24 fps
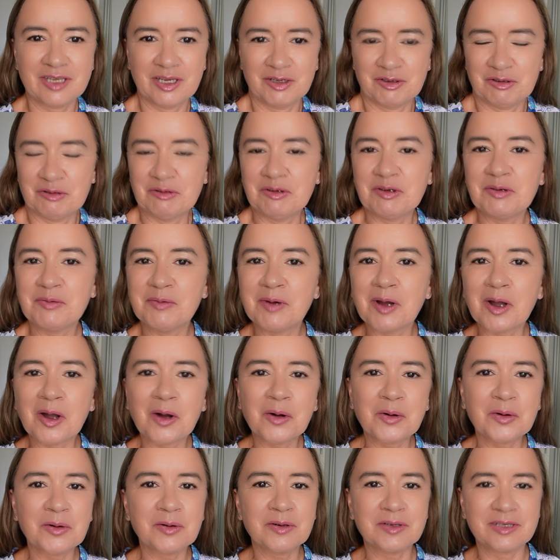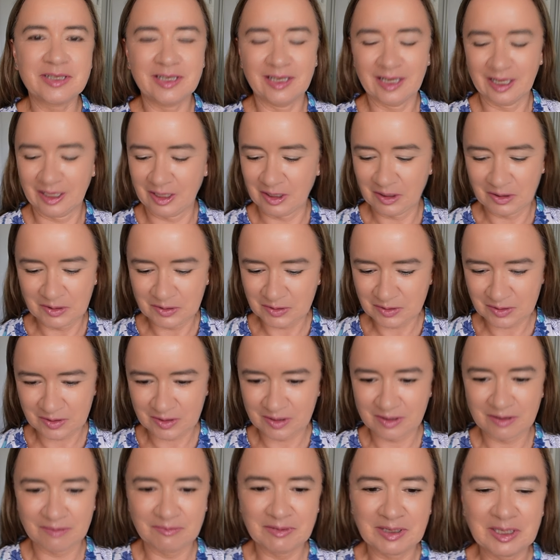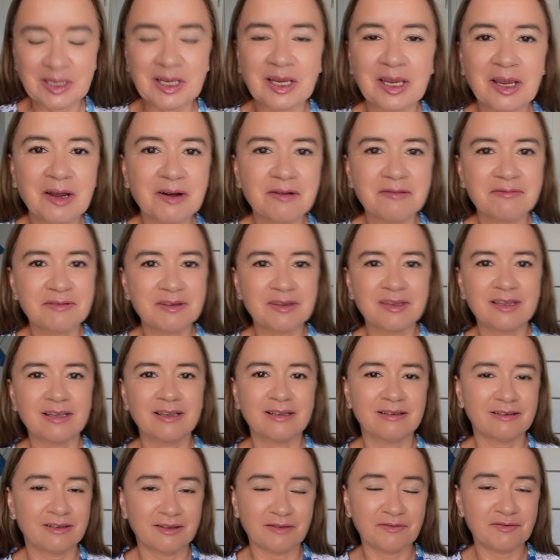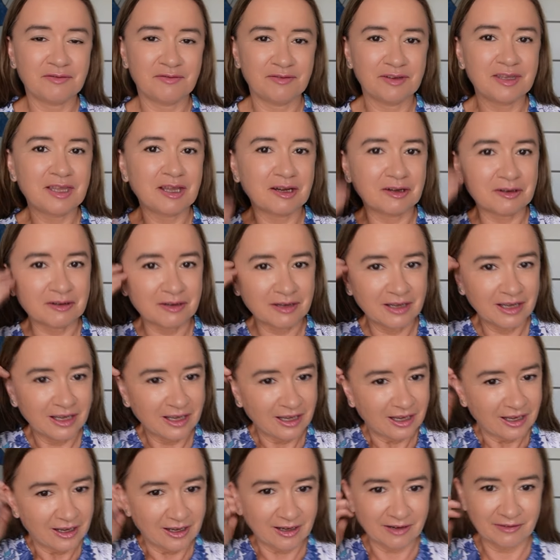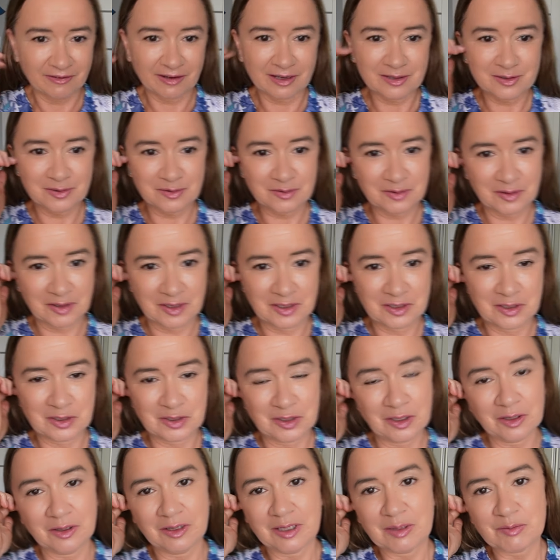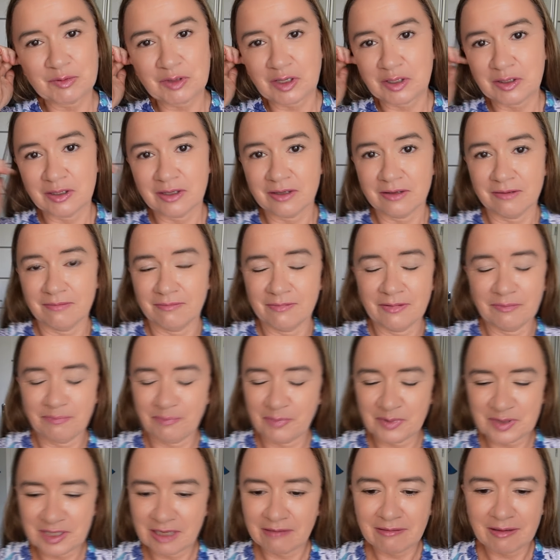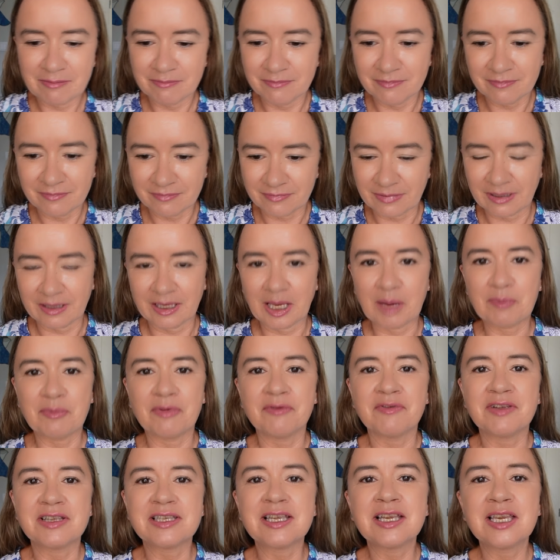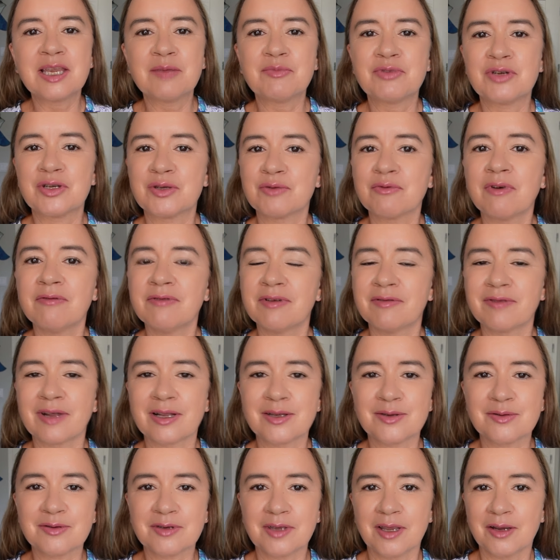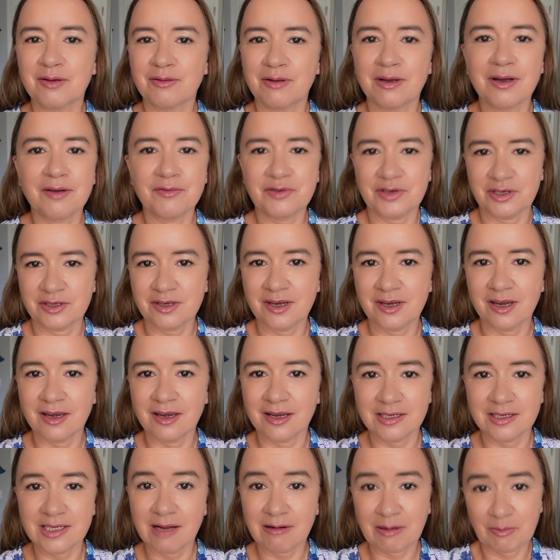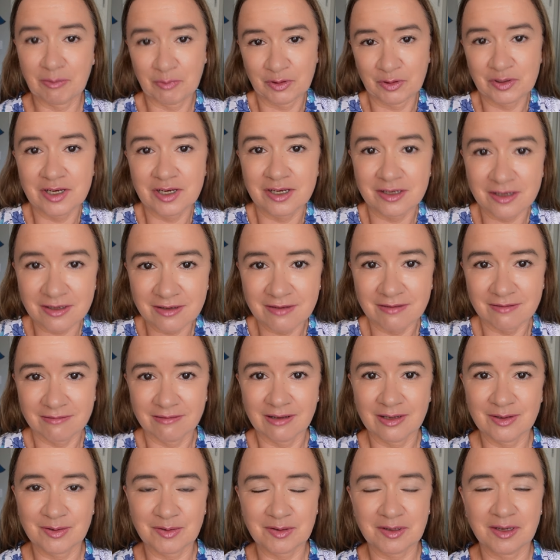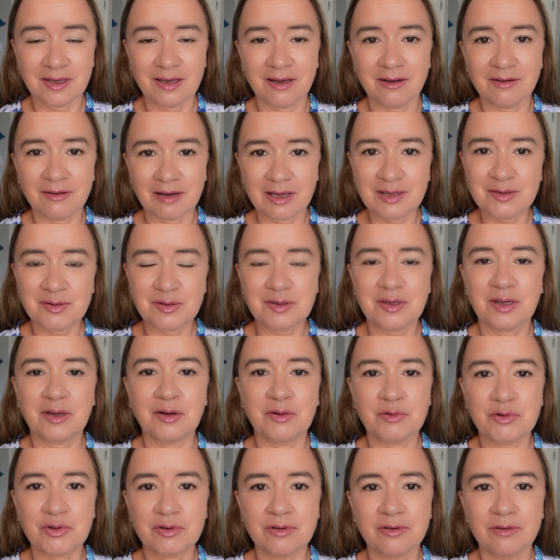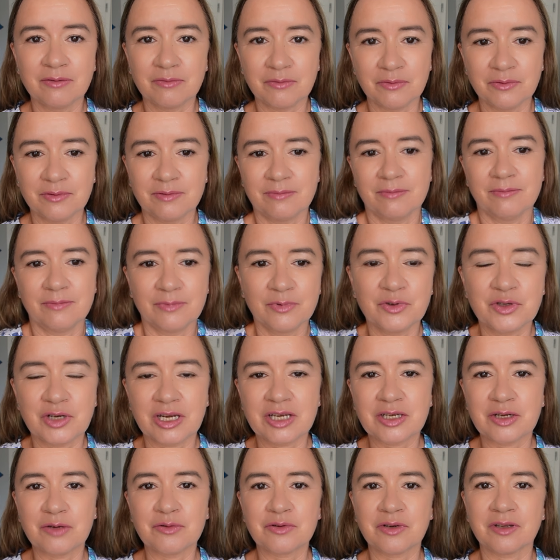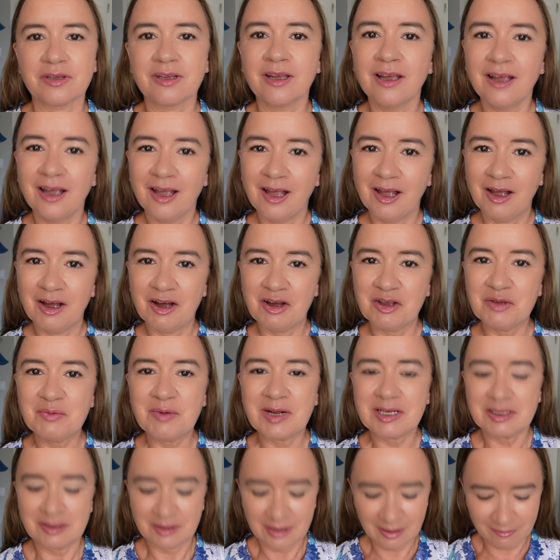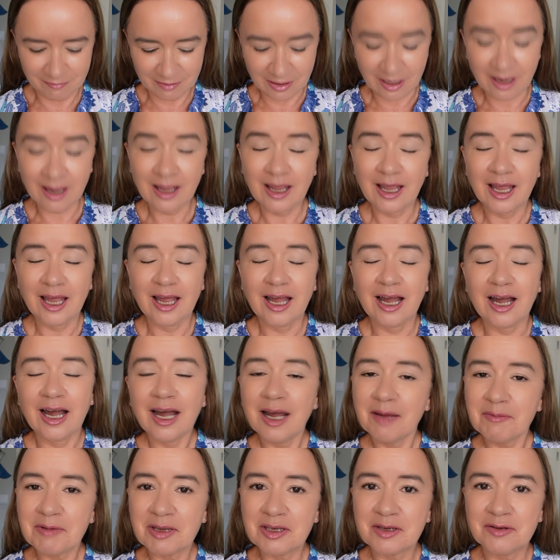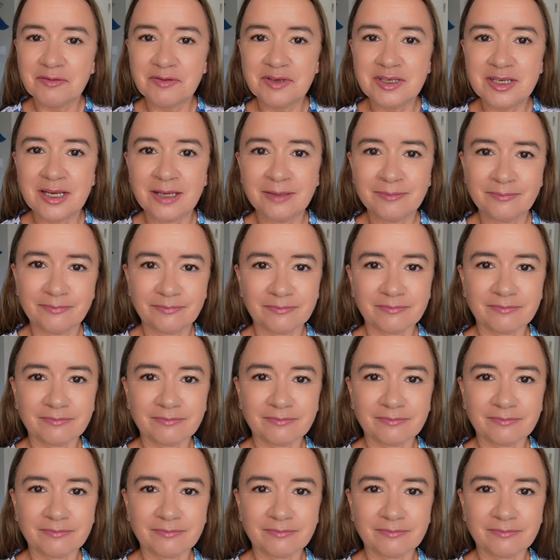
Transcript: zeszłym chyba roku z jakiegoś materiału y, wideo francuskojęzycznego na przykład poznałam takie powiedzenie, przysłowie francuskie, którego wcześniej nie znałam, chociaż francuskiego, francuskiego uczę się już od, od bardzo dawna, a mianowicie